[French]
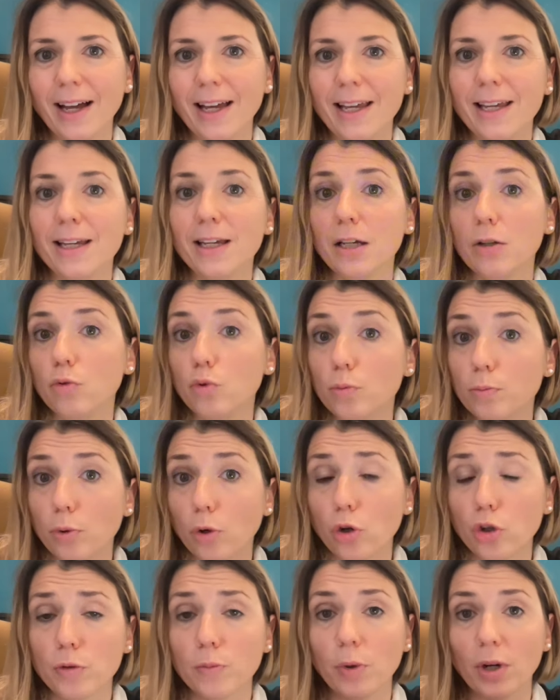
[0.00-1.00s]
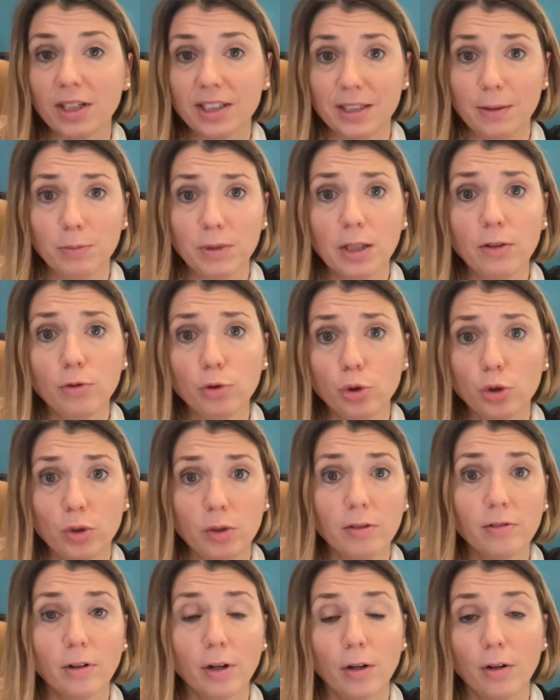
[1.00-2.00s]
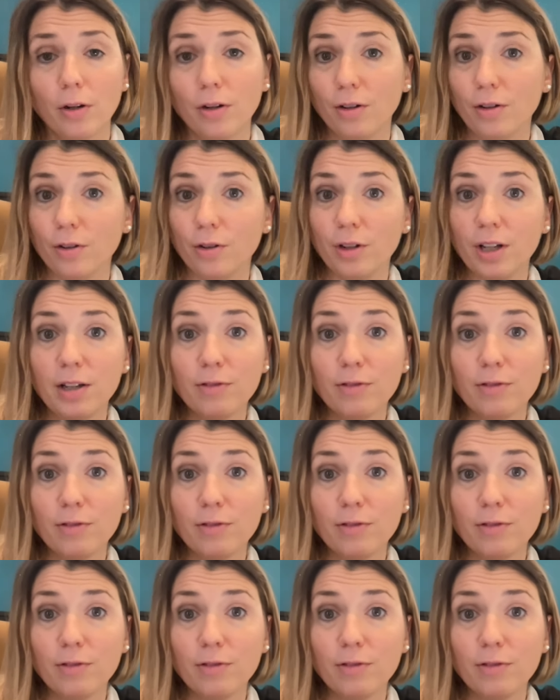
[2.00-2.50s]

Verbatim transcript: et une banque peut accepter de vous suivre euh,